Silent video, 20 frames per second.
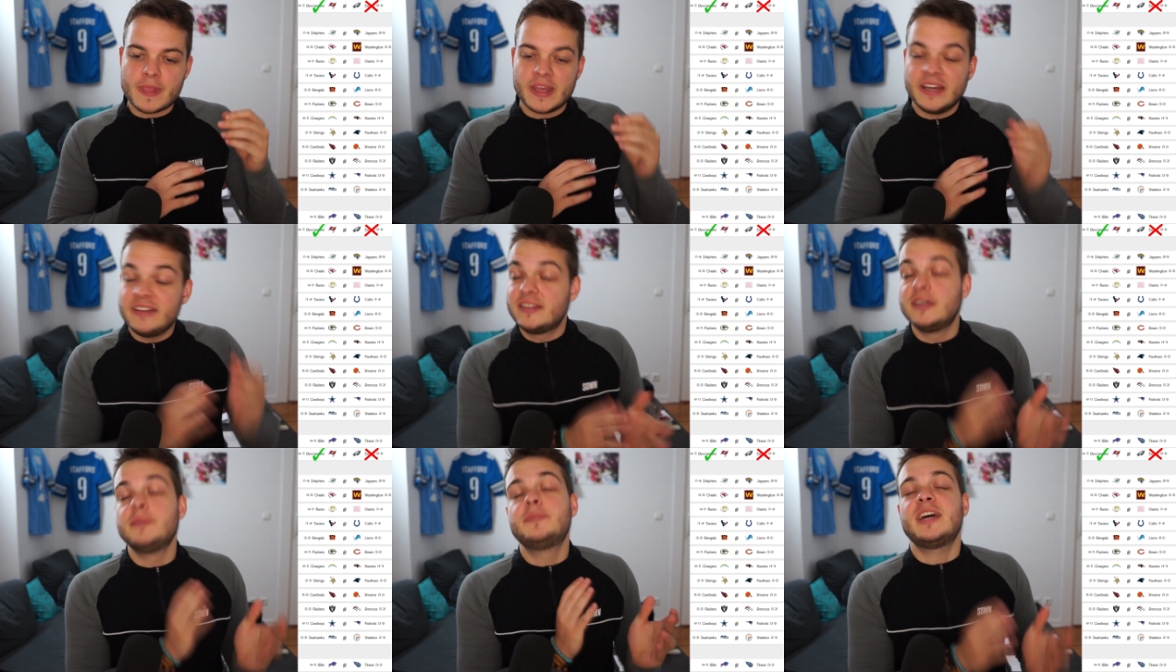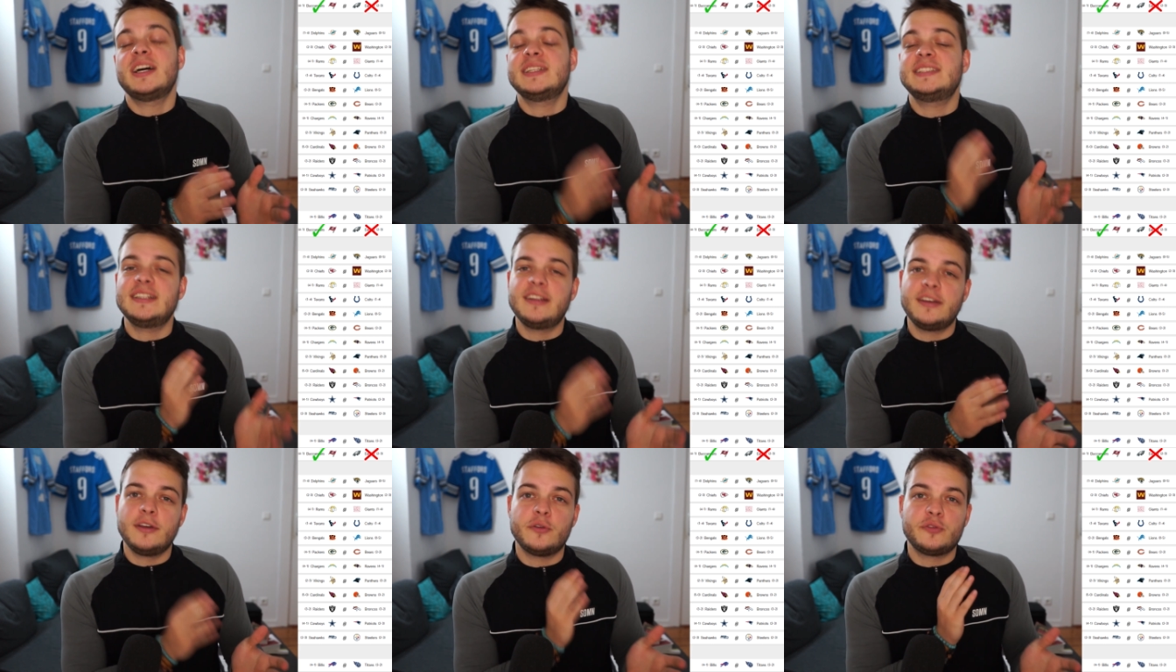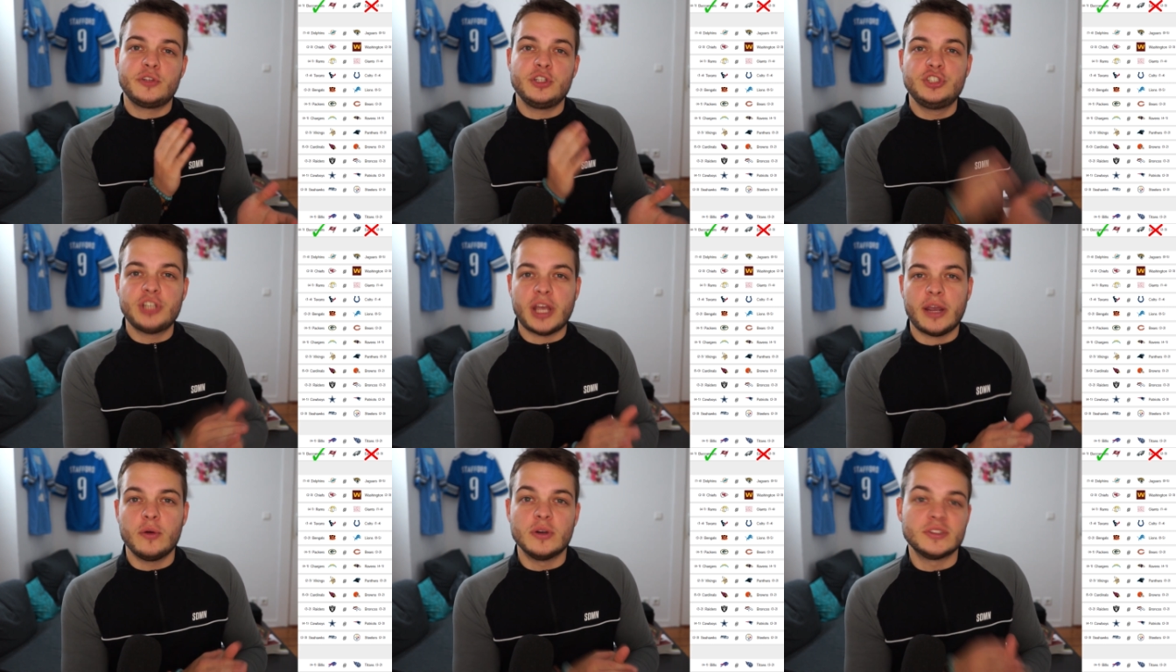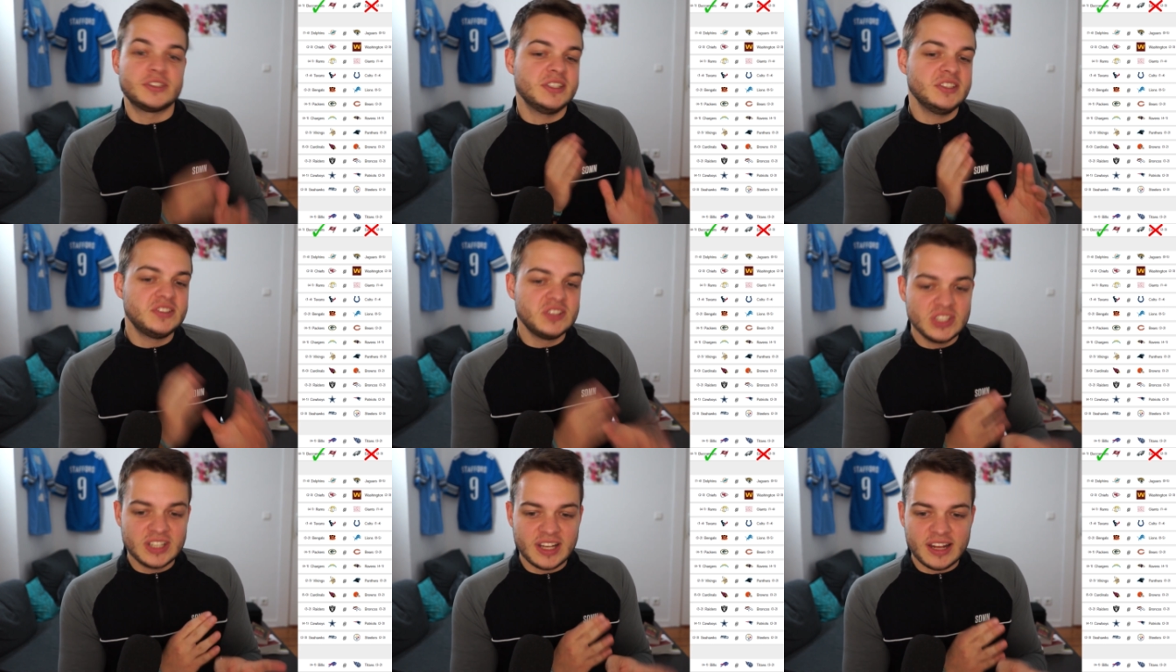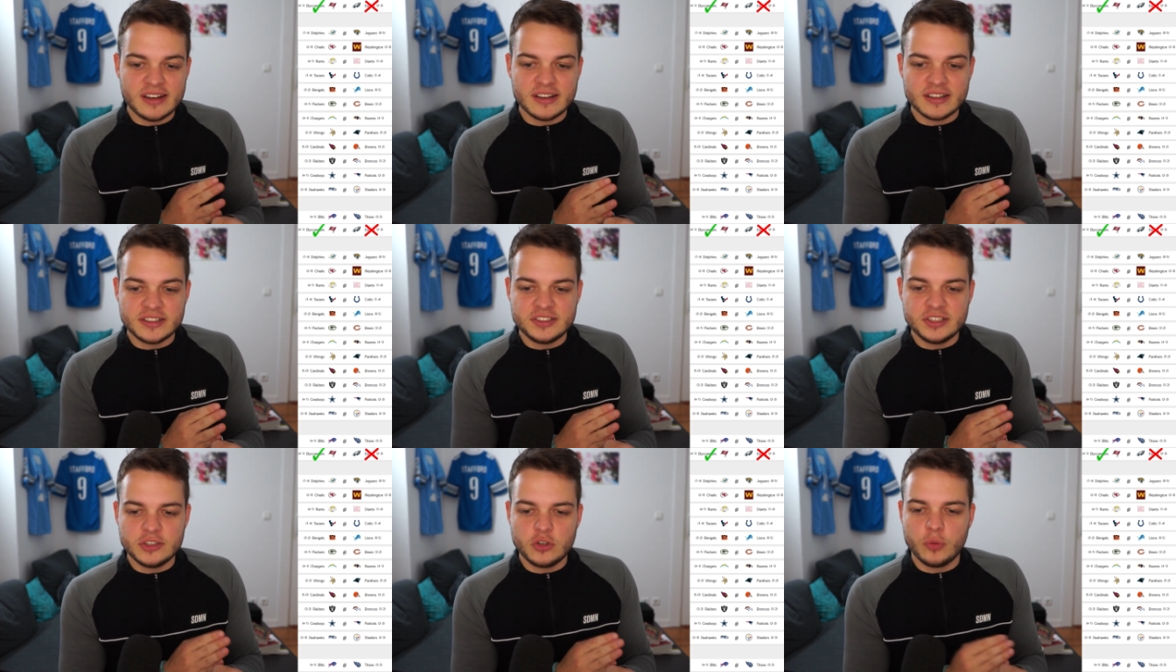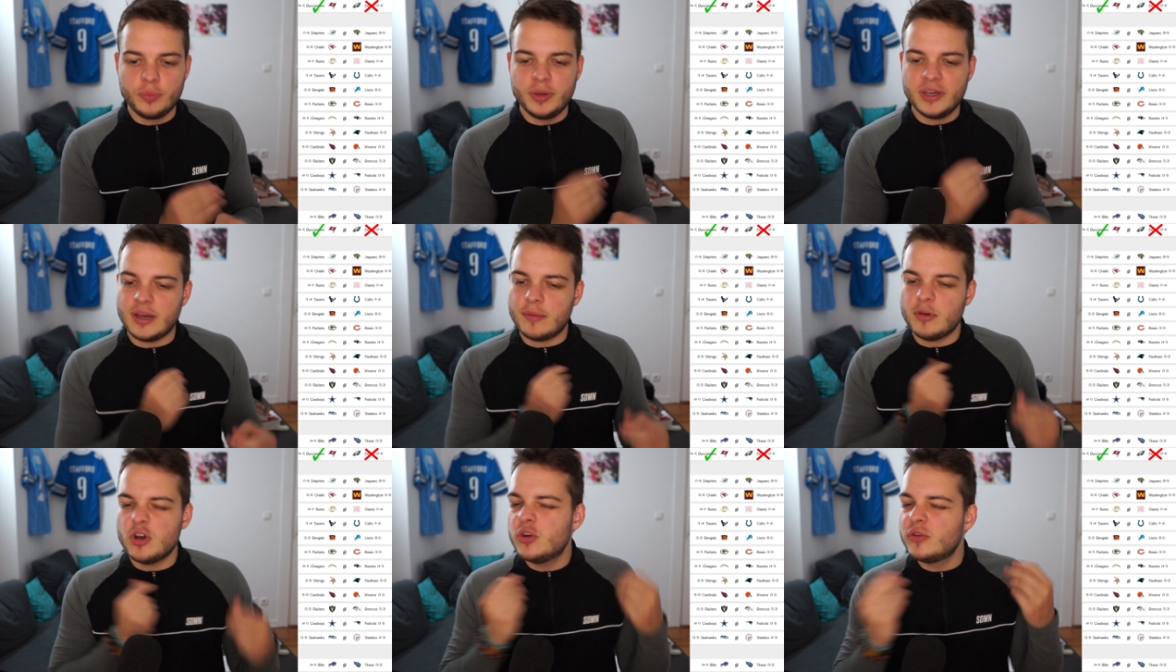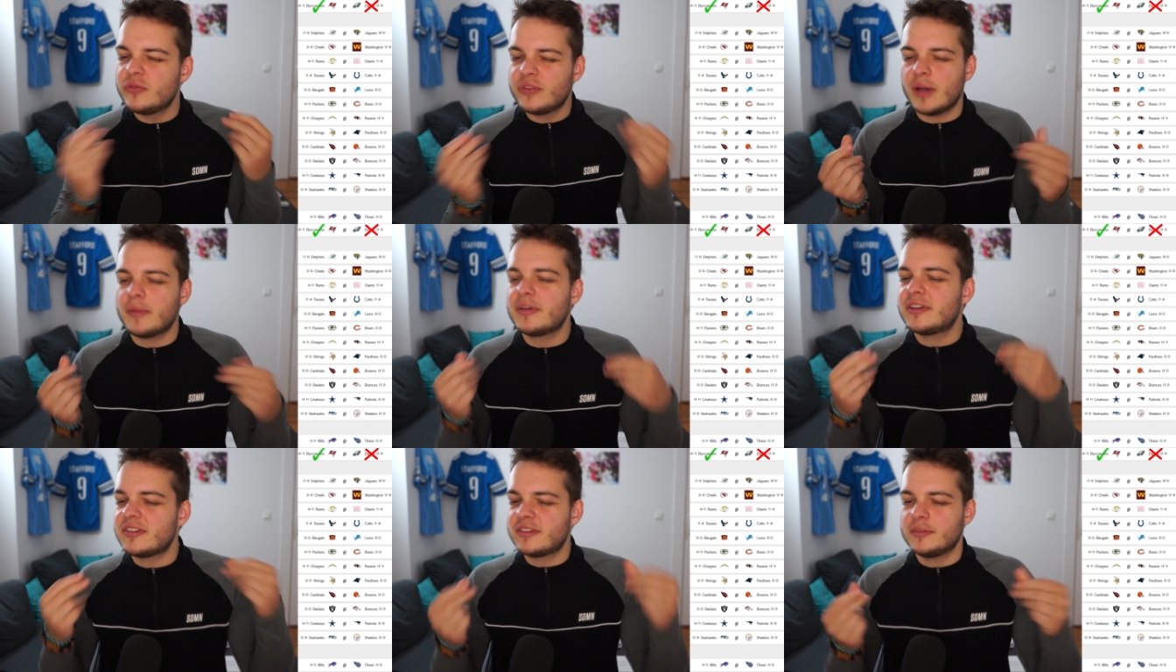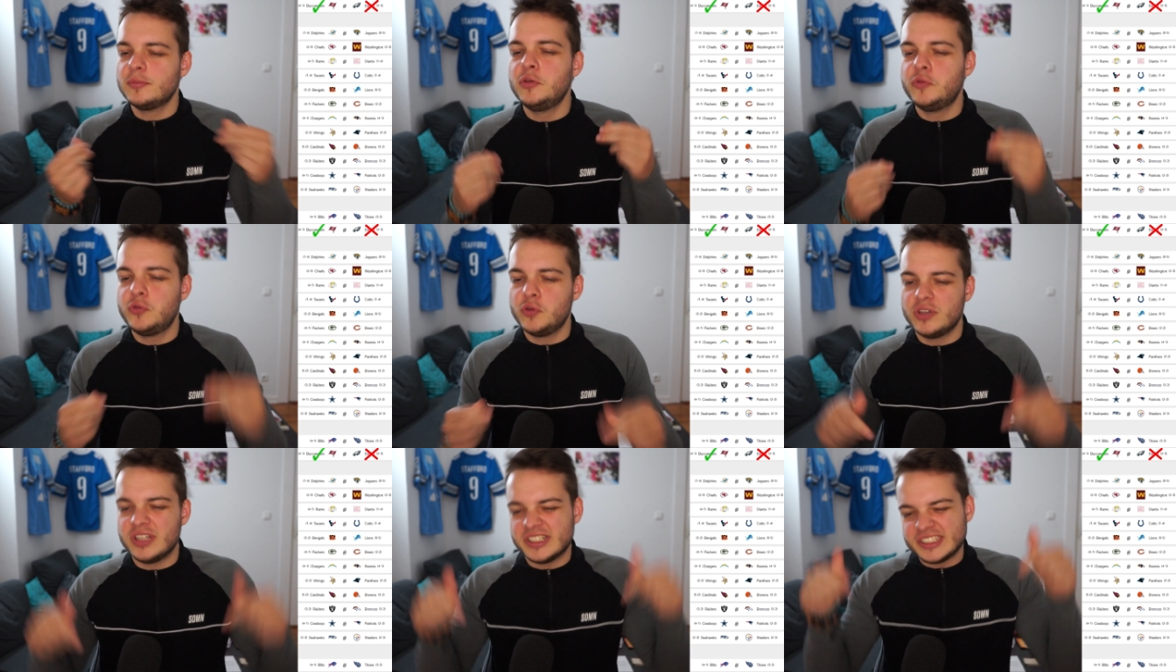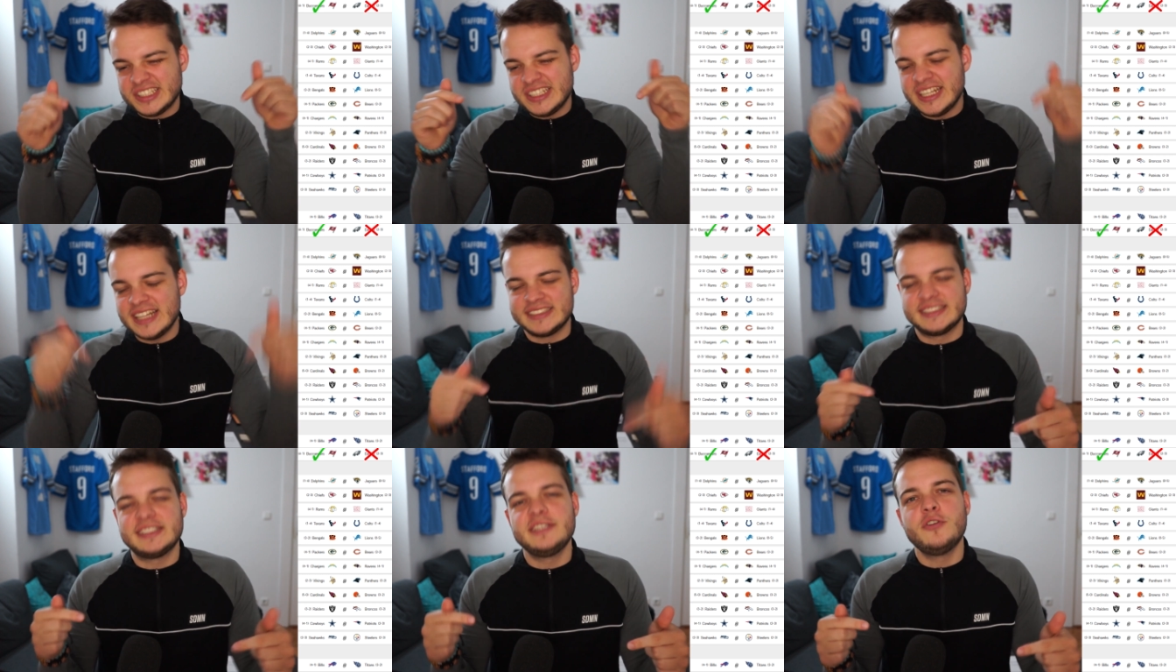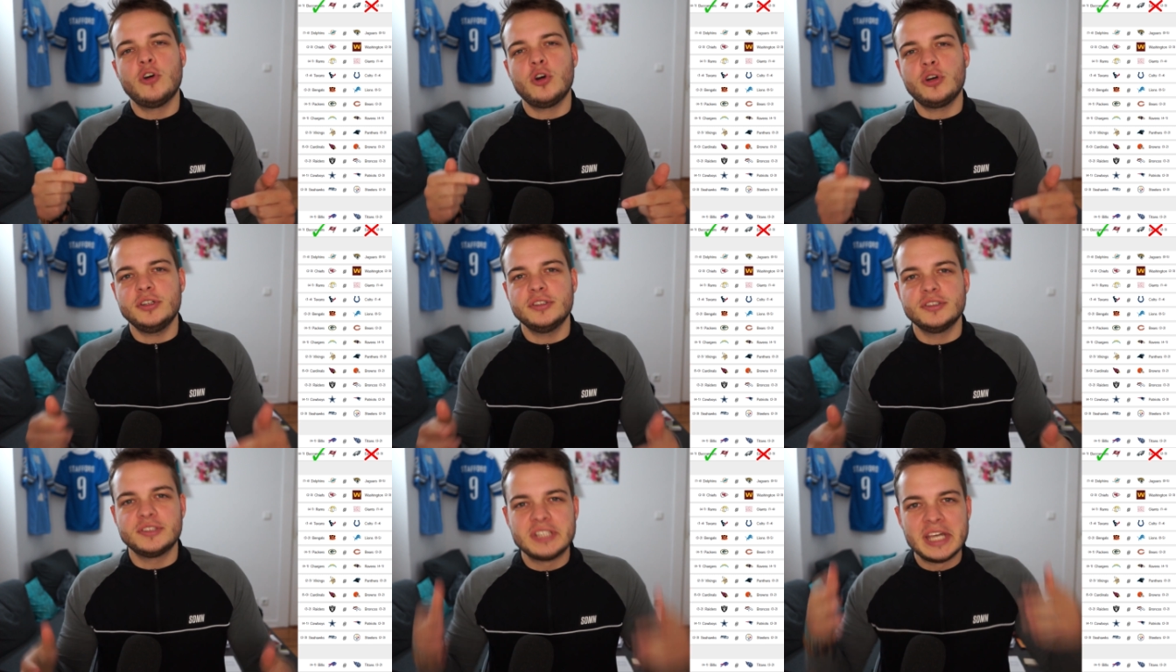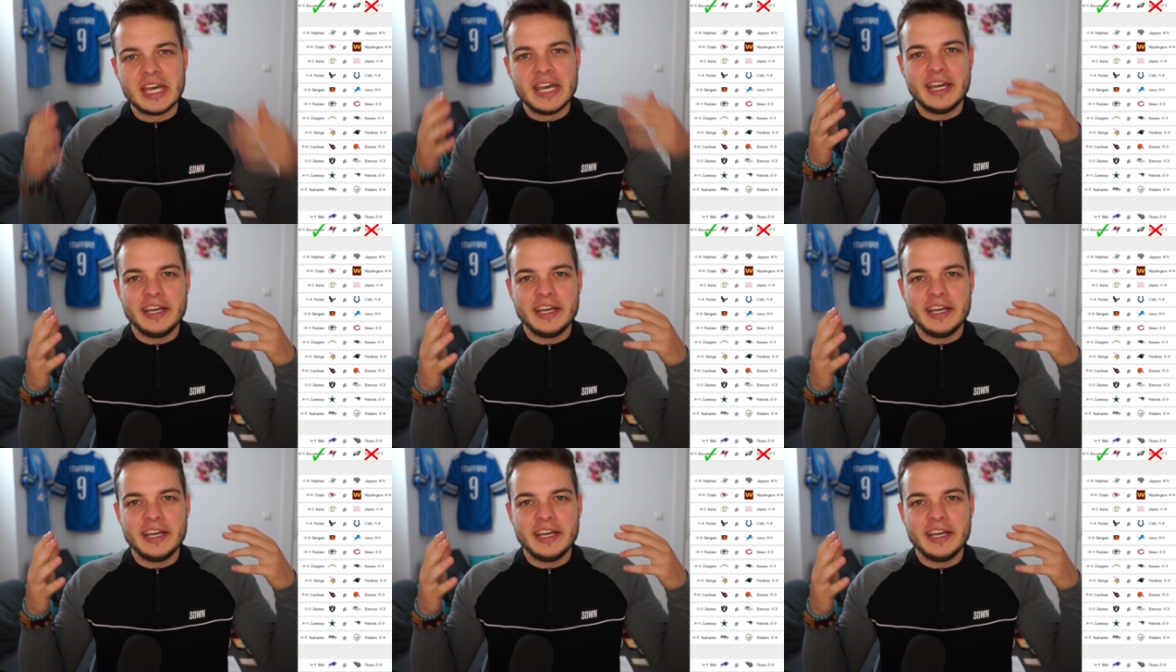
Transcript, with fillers: Ich tippe tatsächlich auf die Jaguars. Ist ein kleiner Risikopick, aber irgendwie habe ich das im Gefühl, dass jetzt die Woche ist,